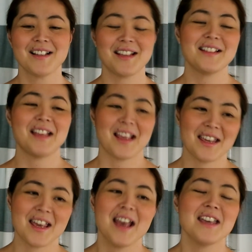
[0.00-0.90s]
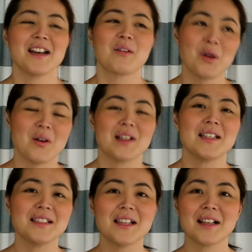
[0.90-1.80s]
先生に「いやこれは
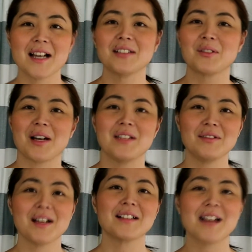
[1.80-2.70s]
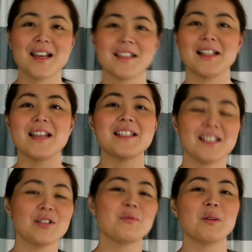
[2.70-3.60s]
全然がんとかいう段階じゃない
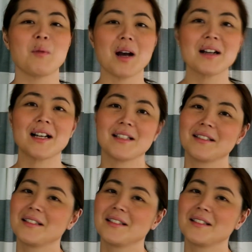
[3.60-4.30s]
し、そもそもがんか」っ